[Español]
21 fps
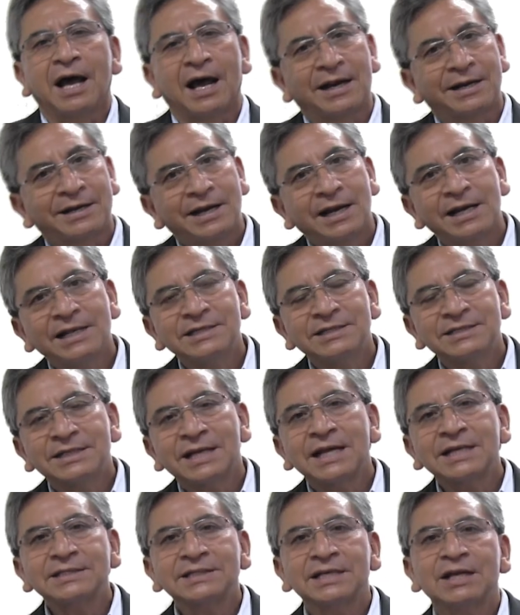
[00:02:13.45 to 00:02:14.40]
a
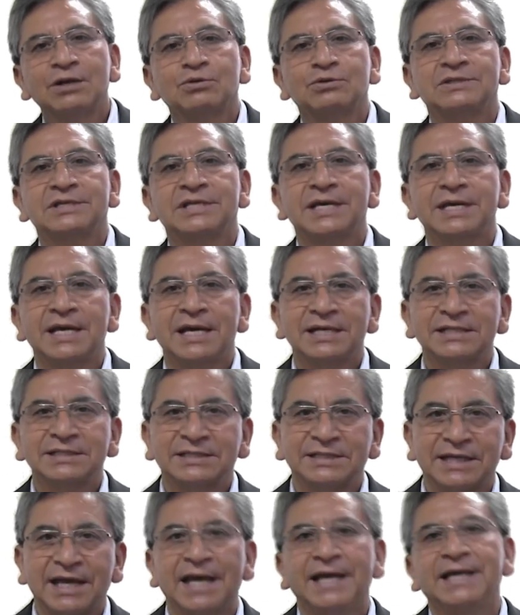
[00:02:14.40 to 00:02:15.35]
realizarse los
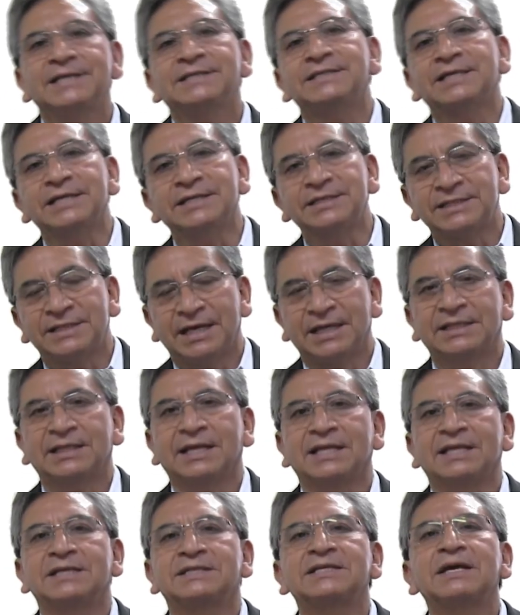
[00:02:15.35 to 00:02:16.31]
días 6 y
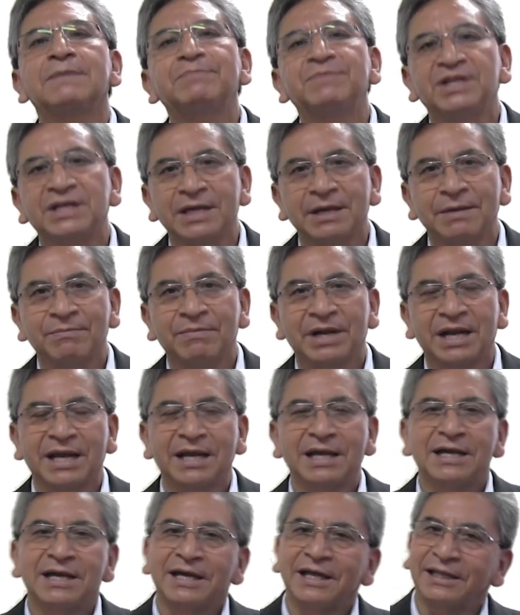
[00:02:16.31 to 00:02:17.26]
7 de
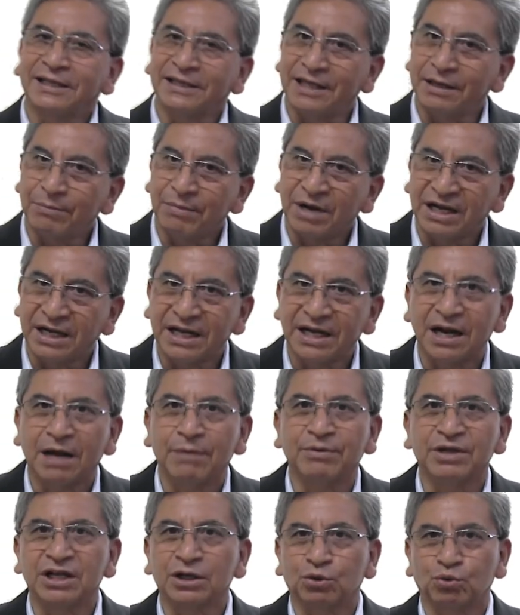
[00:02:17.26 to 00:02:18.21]
septiembre de
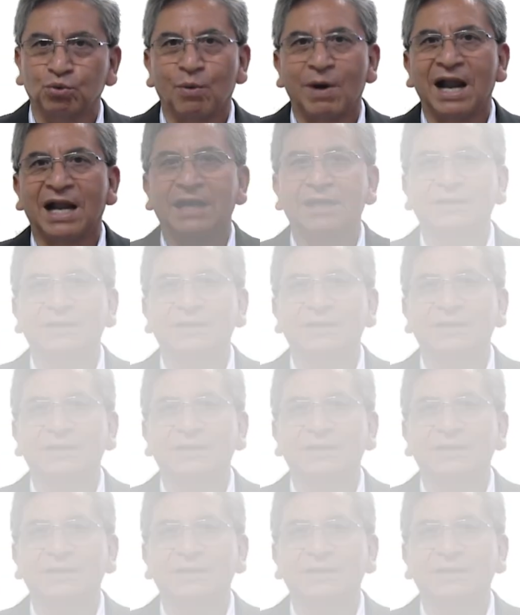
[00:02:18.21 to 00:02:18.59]
manera virtual.